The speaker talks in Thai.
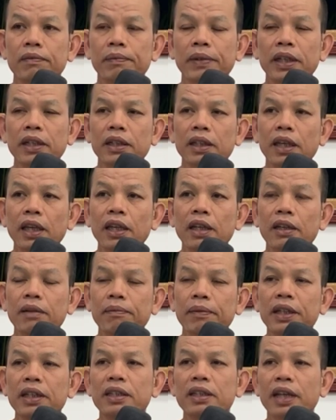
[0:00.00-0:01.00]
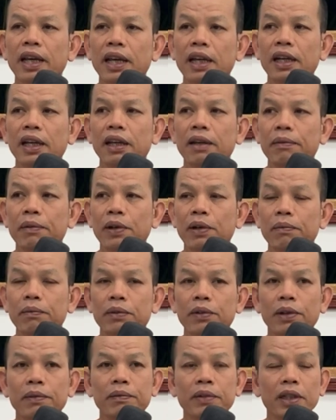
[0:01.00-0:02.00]
เป็นกินเป็นเสียงได้พร้อม
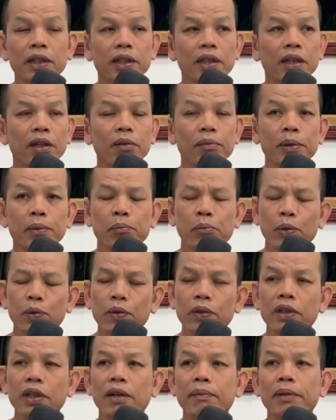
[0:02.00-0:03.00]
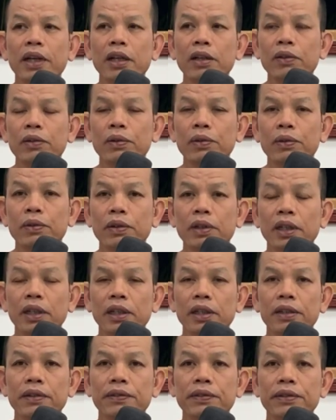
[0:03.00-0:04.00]
ความคืดเขาไปปุ้งกับมันดูดู
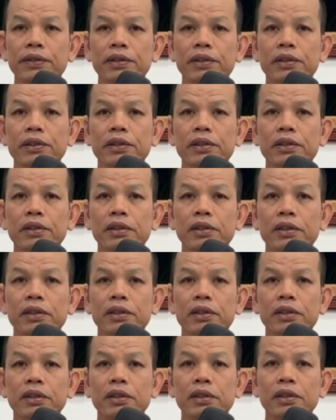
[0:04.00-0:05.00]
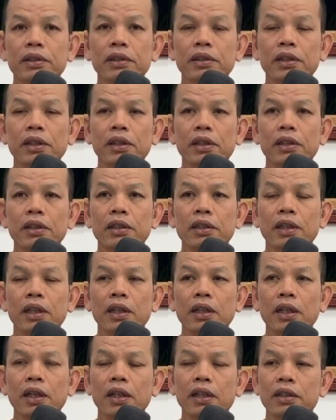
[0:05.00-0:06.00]
นี่นี่
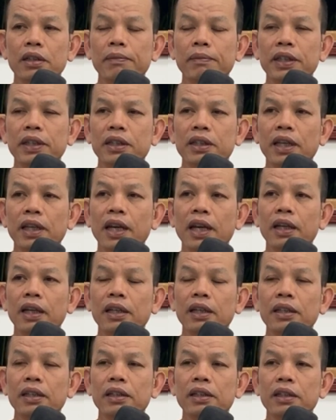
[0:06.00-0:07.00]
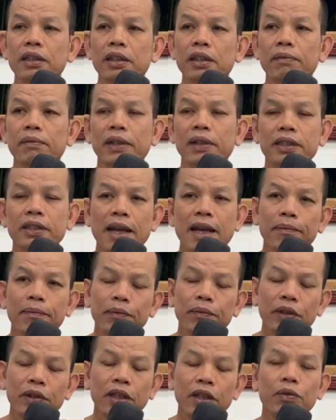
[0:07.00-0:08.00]
ทั้งเดียวก็สิมีเสียงมา
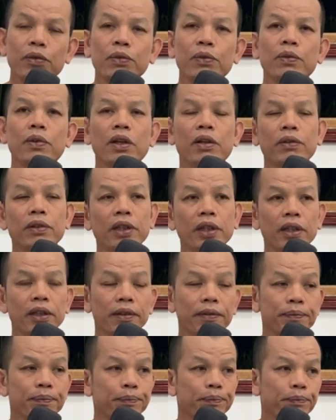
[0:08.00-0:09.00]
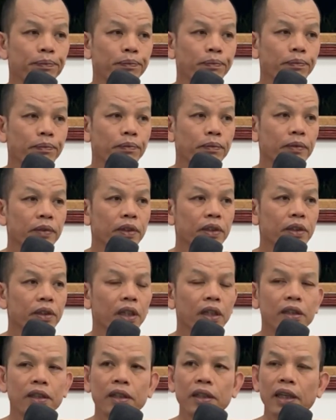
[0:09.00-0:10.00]
ซ้ำอยู่ในหูเขานี่
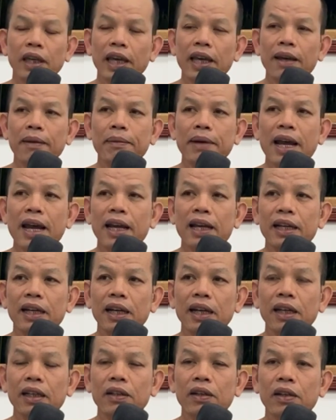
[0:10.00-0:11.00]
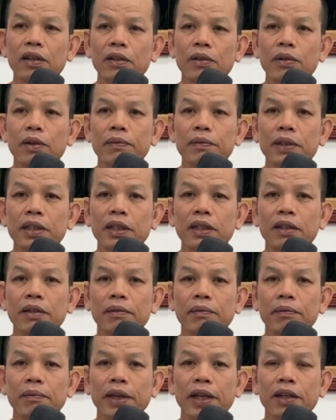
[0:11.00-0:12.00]
ให้แก้พาก็ได้ตลอดความคืด
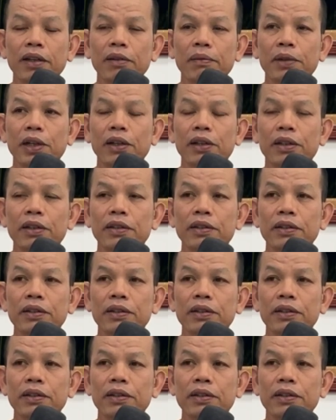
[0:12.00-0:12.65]
แม่นอยู่บ่